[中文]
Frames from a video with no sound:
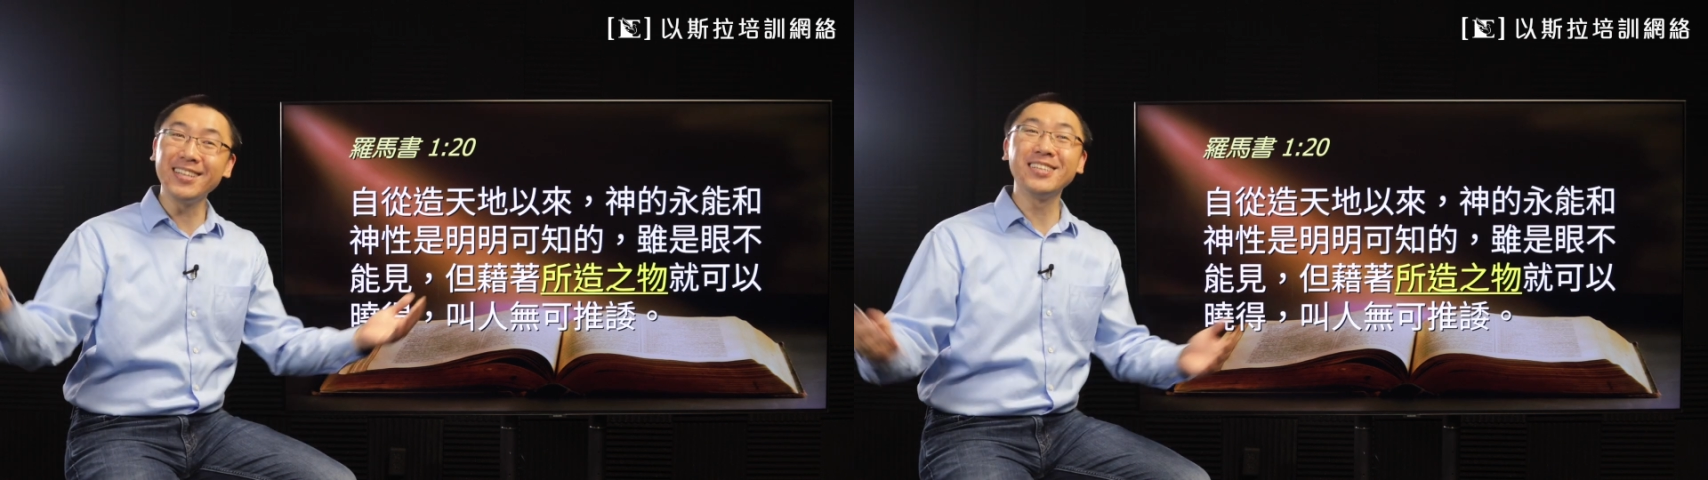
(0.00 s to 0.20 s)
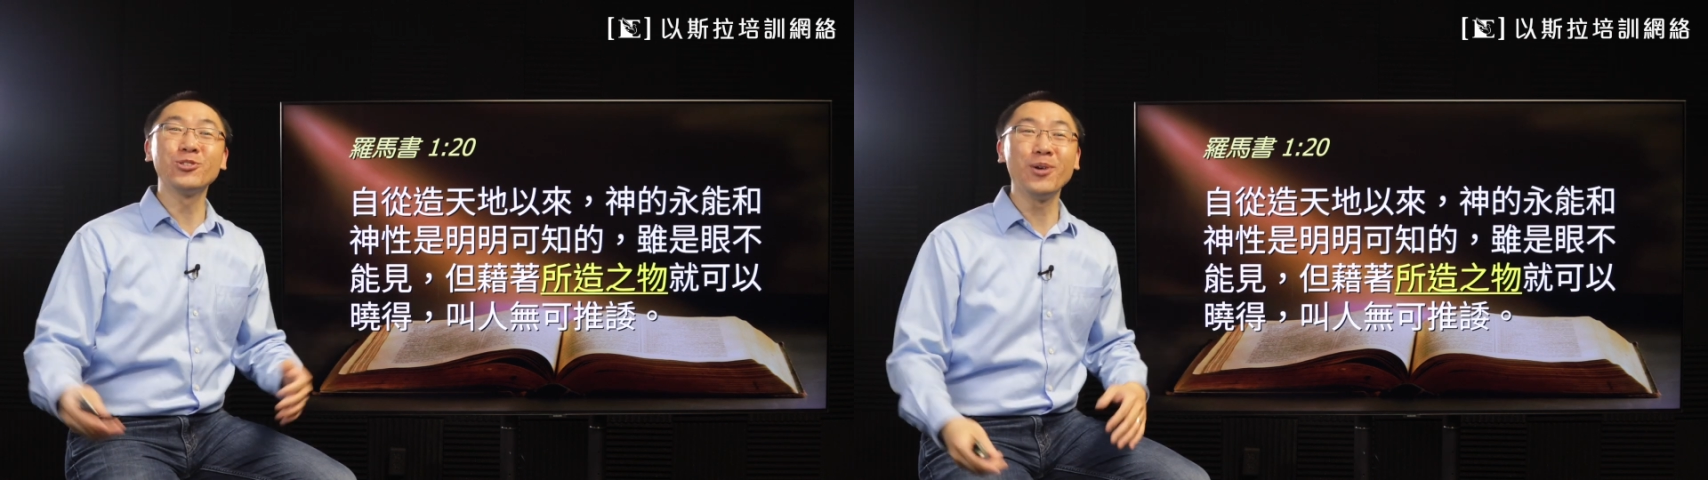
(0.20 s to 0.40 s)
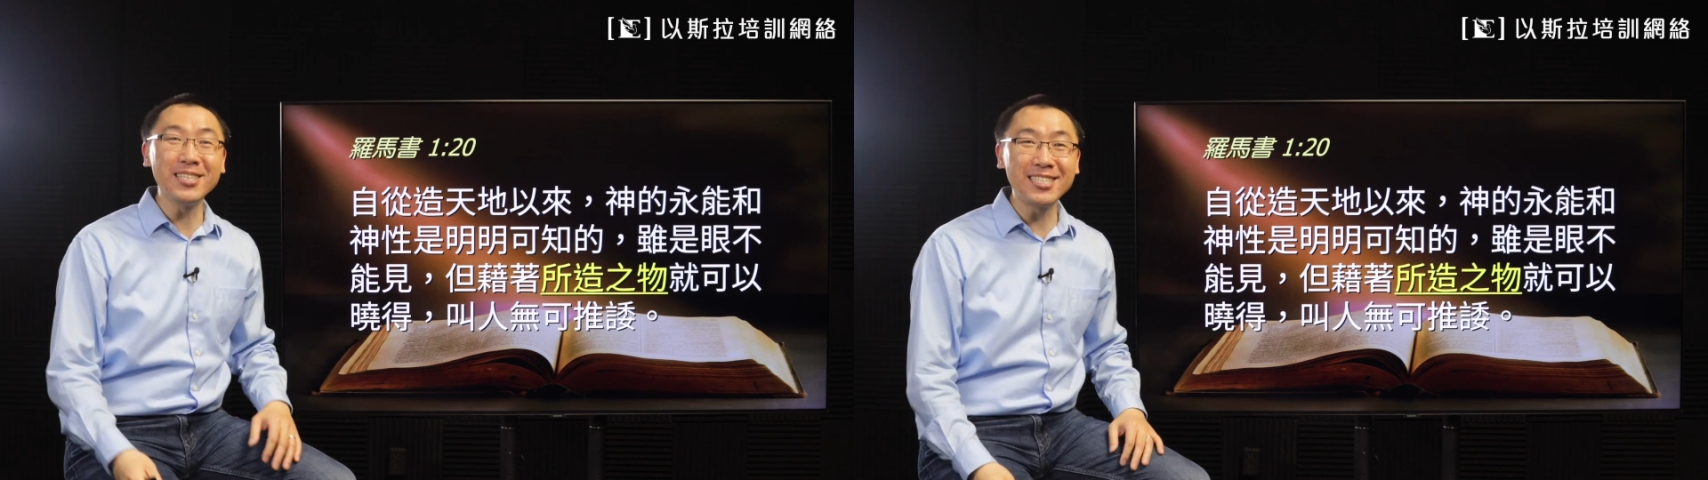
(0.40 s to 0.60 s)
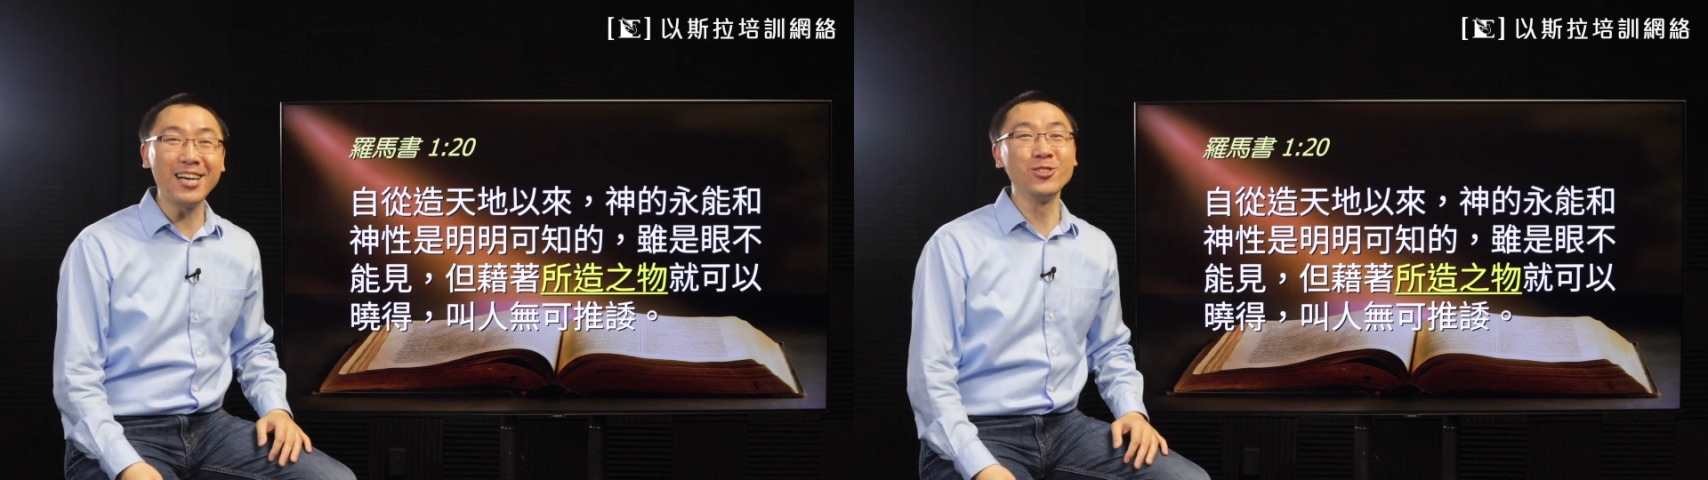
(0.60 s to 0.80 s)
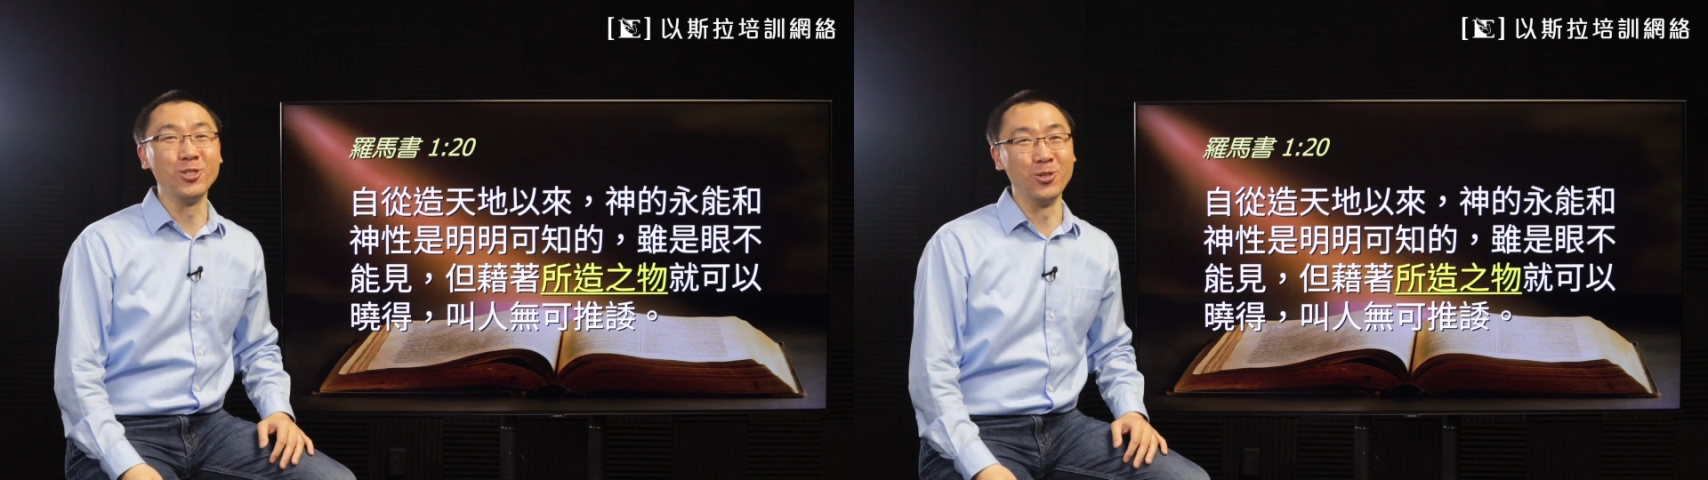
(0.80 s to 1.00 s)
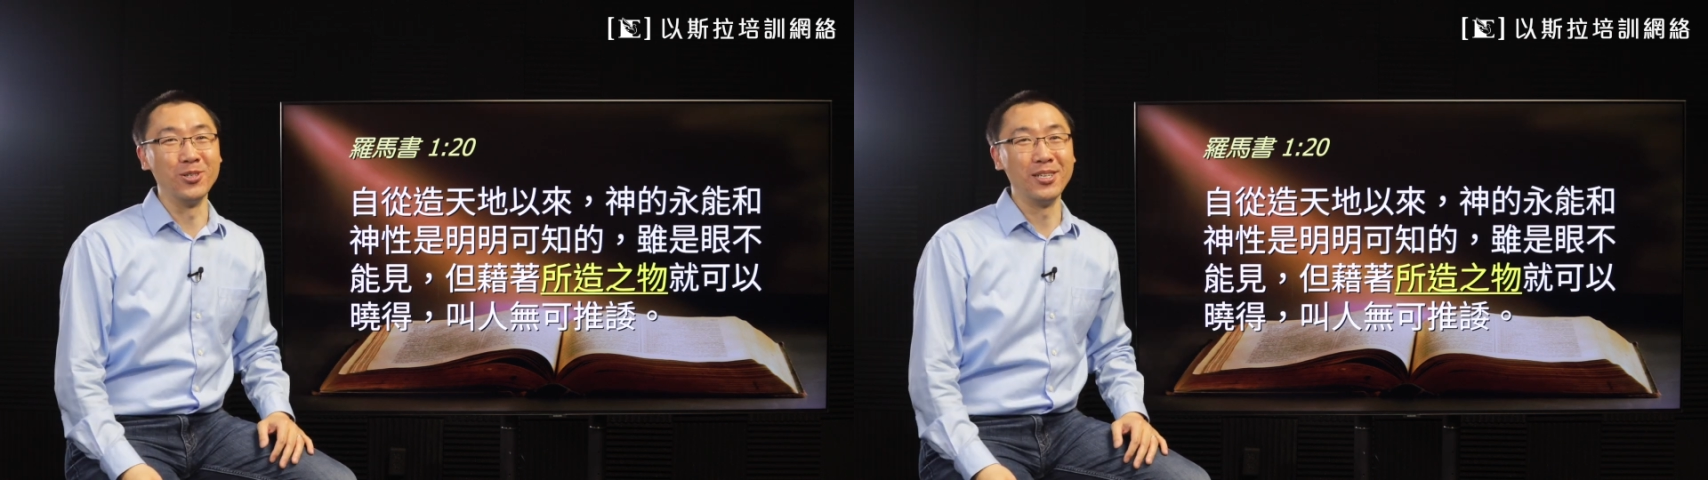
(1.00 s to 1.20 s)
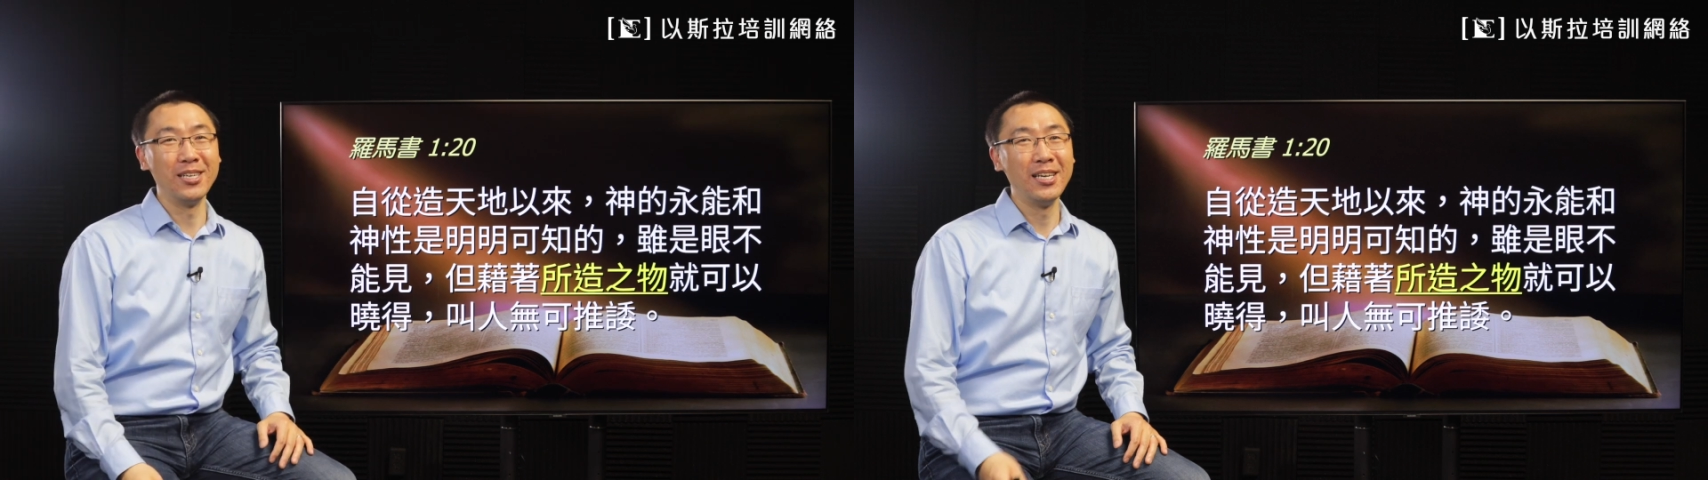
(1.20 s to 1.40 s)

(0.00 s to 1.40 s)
能的创造主。